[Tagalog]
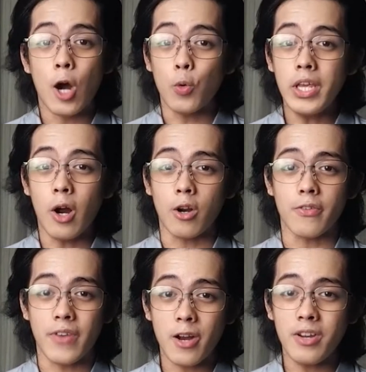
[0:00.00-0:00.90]
We
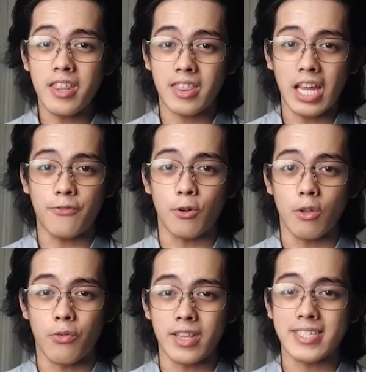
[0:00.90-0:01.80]
are very
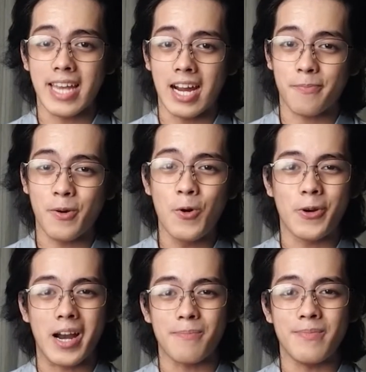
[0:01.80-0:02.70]
thankful for the TAG
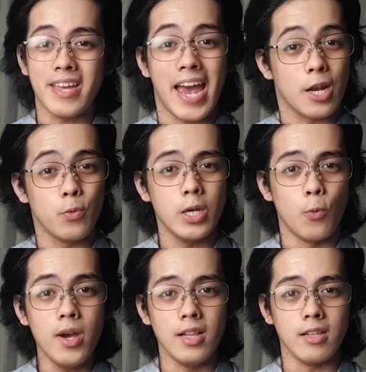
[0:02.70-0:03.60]
program and we
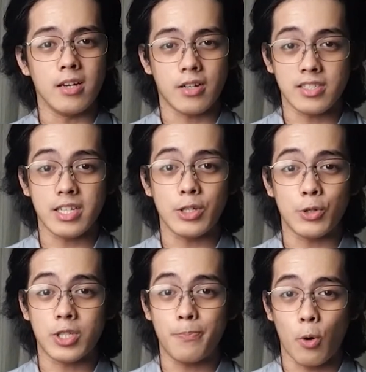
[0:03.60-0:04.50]
will continue
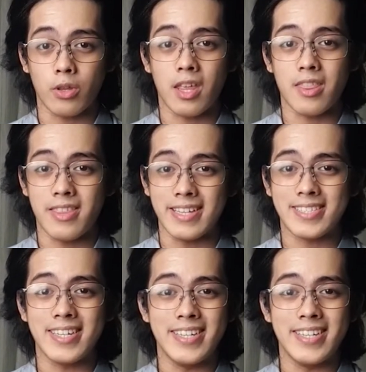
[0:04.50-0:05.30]
to support this